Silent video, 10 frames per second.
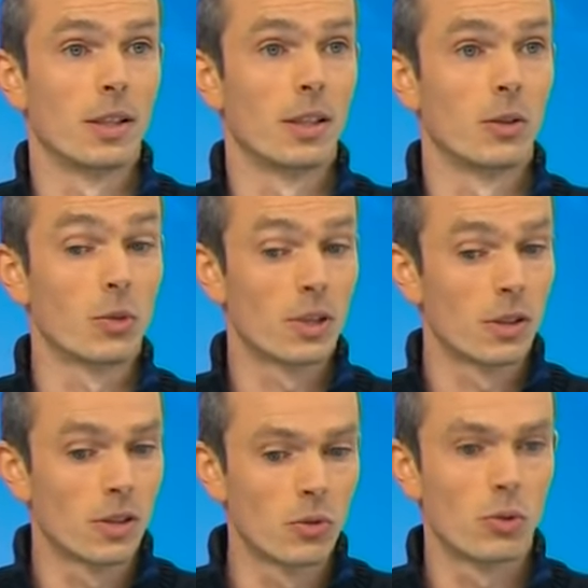Donc
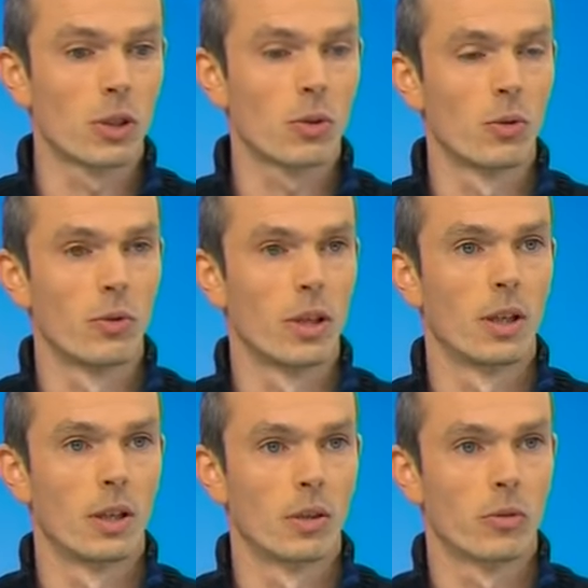c'est tout ça que l'on
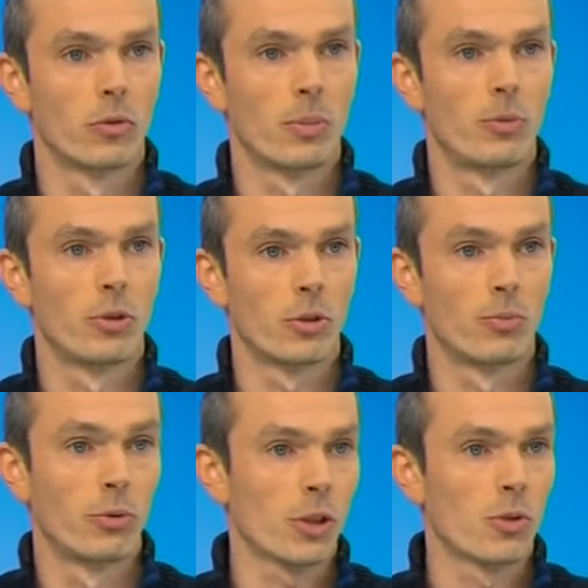va,
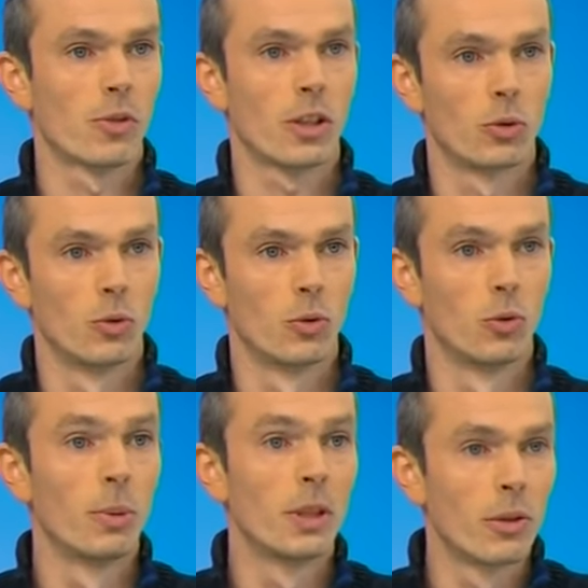pouvoir suivre avec nos,
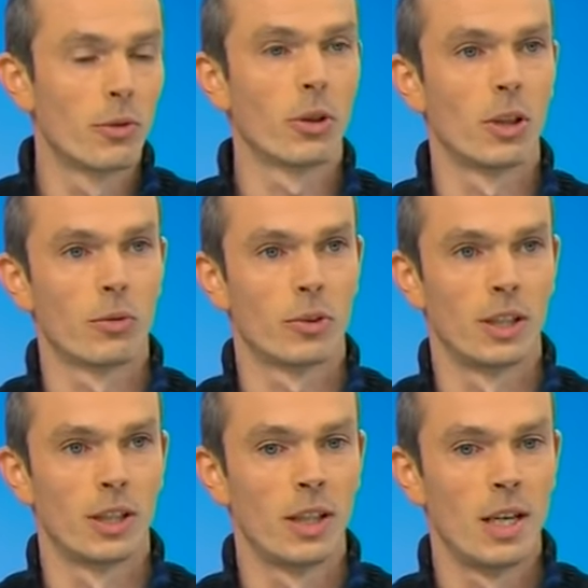bénévoles. On fait
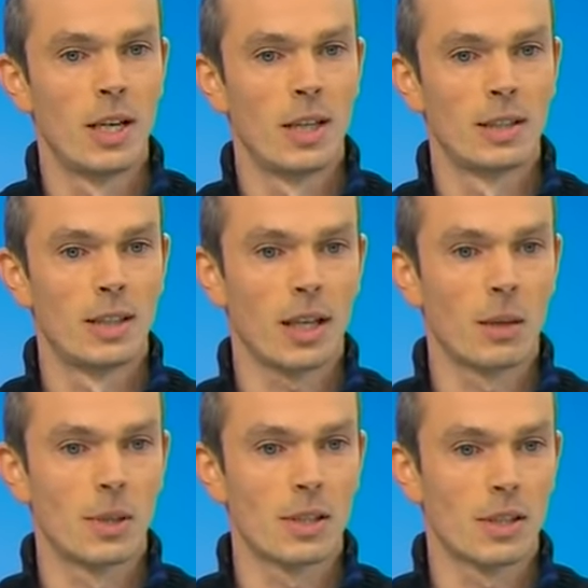des,
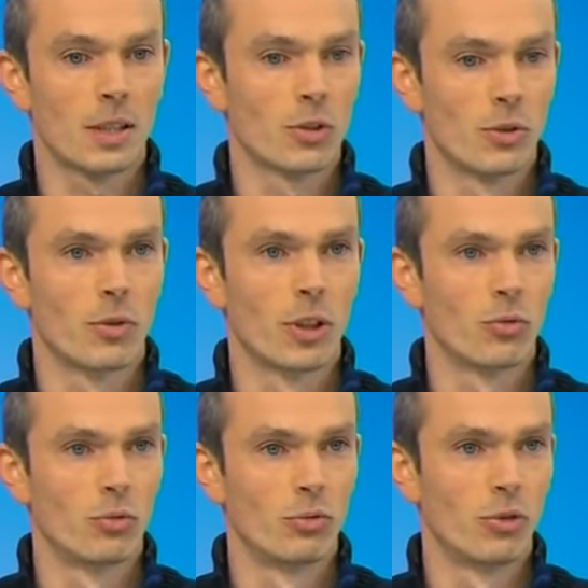ramassages voilà,
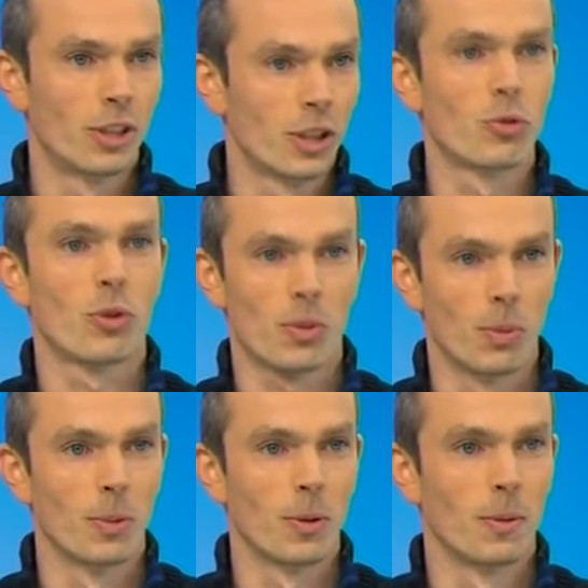tous, tous les 15 jours en ce
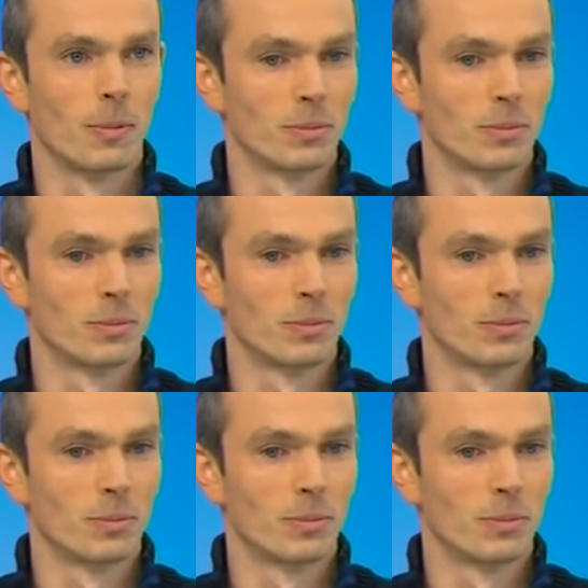moment.